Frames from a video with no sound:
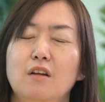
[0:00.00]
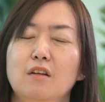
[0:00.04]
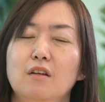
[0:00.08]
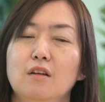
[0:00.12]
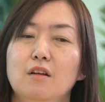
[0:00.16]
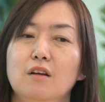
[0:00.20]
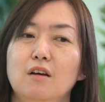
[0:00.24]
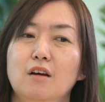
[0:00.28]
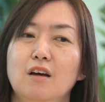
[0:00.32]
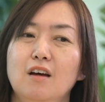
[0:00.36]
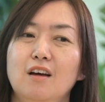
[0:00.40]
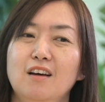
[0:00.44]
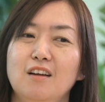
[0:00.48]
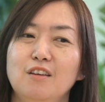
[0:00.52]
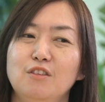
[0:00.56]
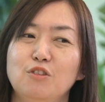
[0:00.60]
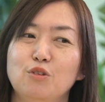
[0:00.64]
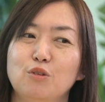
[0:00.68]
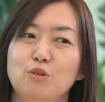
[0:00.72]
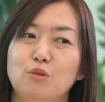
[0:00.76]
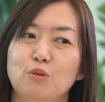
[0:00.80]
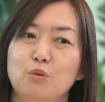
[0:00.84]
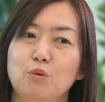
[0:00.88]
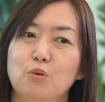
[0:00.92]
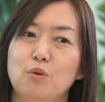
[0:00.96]
ああ
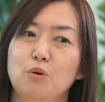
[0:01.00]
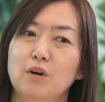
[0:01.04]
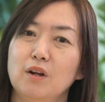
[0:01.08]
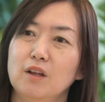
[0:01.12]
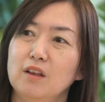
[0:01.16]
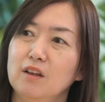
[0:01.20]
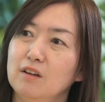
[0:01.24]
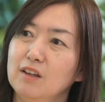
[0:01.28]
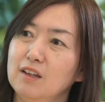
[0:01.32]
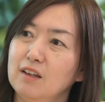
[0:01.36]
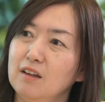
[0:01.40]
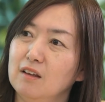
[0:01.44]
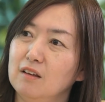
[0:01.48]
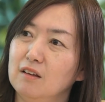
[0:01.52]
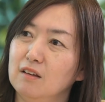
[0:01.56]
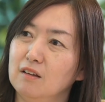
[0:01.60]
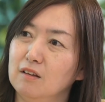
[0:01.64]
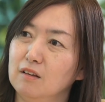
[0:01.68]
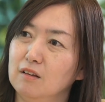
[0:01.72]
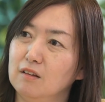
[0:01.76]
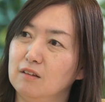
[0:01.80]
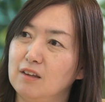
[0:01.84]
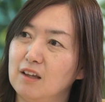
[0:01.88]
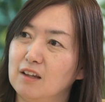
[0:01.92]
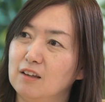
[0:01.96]
ちょっとこれで
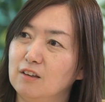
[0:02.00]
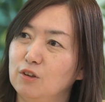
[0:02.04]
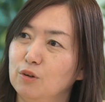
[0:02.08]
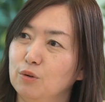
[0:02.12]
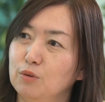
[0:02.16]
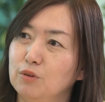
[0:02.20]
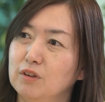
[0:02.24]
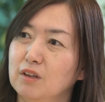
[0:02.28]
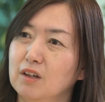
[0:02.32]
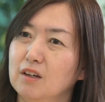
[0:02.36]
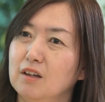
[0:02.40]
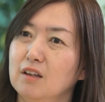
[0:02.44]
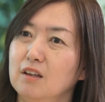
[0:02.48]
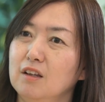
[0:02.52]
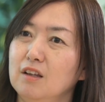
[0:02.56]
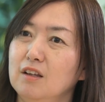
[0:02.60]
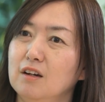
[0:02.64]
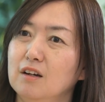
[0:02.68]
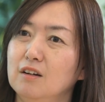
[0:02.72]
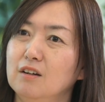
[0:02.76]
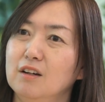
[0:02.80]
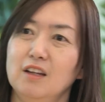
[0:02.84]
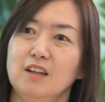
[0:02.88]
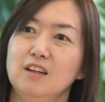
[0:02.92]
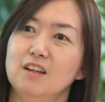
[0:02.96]
積極的に
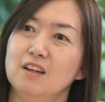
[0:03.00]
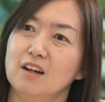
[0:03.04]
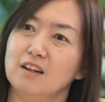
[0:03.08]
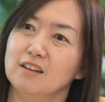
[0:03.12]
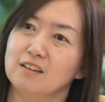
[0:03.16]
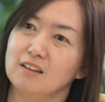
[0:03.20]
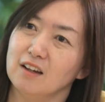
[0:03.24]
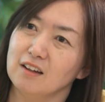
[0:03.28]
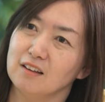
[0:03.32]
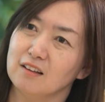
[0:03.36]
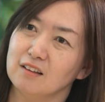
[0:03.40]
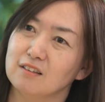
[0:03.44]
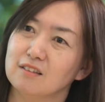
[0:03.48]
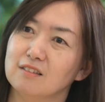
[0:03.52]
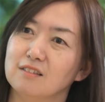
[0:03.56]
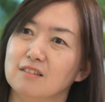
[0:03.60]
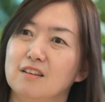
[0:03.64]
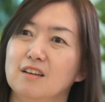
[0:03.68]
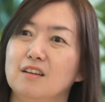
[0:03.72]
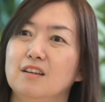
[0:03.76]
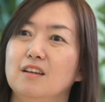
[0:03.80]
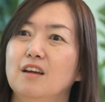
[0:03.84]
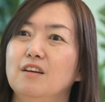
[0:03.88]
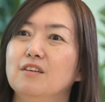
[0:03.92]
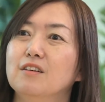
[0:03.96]
役員になりたいですっ
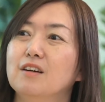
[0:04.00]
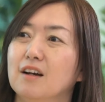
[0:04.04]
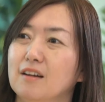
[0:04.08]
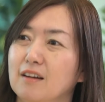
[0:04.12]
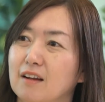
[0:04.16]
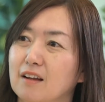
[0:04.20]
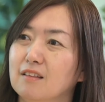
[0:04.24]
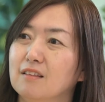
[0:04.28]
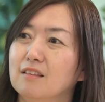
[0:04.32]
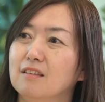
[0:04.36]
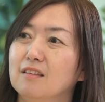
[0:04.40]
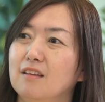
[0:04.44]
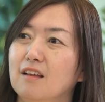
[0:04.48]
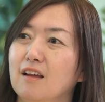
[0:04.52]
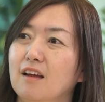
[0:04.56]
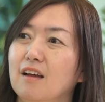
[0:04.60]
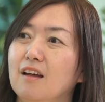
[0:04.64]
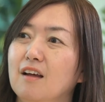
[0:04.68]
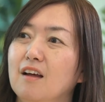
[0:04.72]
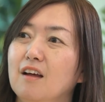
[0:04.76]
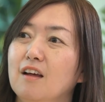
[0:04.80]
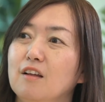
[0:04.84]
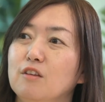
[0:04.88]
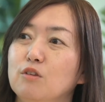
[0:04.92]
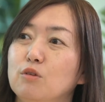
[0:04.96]
て言えるかなって
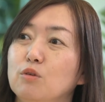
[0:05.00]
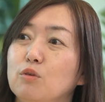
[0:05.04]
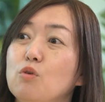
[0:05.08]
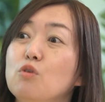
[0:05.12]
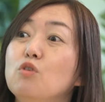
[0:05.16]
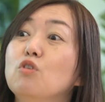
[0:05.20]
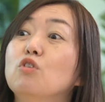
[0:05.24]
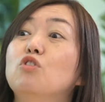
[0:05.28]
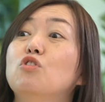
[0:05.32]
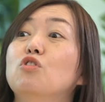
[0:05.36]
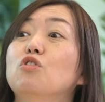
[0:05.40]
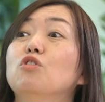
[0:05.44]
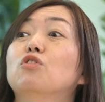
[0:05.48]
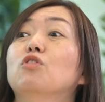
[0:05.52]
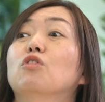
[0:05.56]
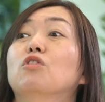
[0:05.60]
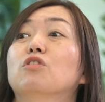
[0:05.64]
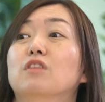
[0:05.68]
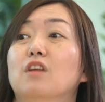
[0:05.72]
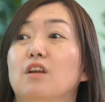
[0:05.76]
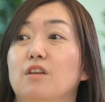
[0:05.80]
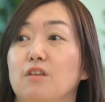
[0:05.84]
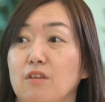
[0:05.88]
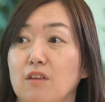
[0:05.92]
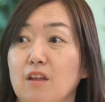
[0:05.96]
すごく躊躇し
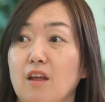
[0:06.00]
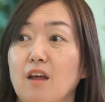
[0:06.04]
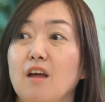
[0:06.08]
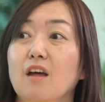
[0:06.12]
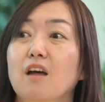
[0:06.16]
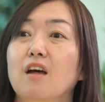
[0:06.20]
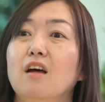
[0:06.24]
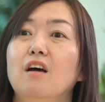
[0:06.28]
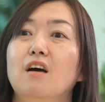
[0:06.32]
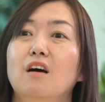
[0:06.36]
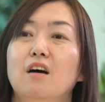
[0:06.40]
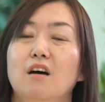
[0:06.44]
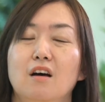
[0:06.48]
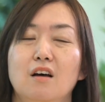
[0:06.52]
たので、うん、